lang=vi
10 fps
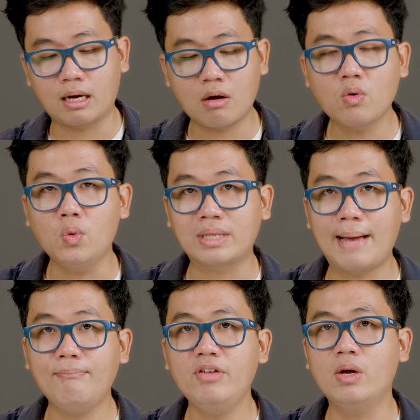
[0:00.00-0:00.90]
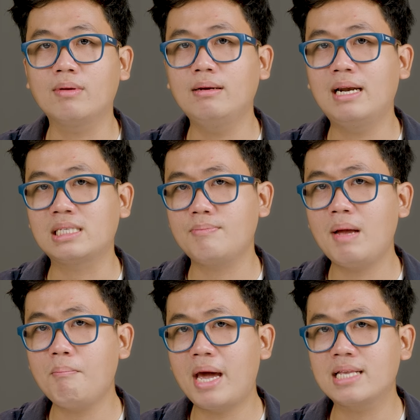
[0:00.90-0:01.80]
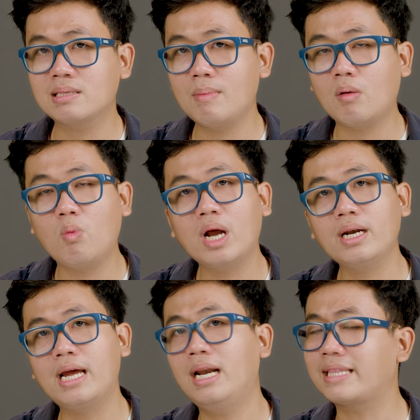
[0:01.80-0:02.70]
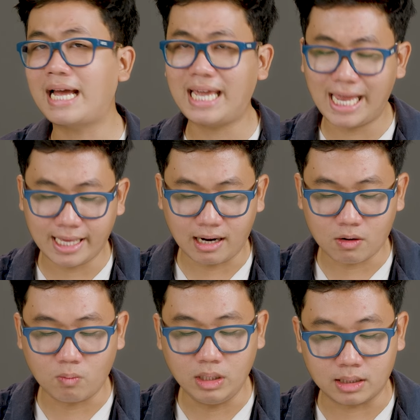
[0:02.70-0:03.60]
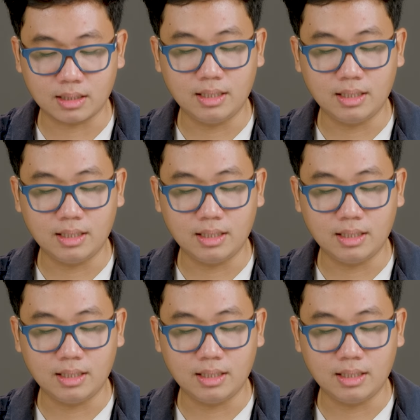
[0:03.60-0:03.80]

có nguồn thấp, ví dụ như là smartband, smartwatch hay là tai nghe gì đó cũng được.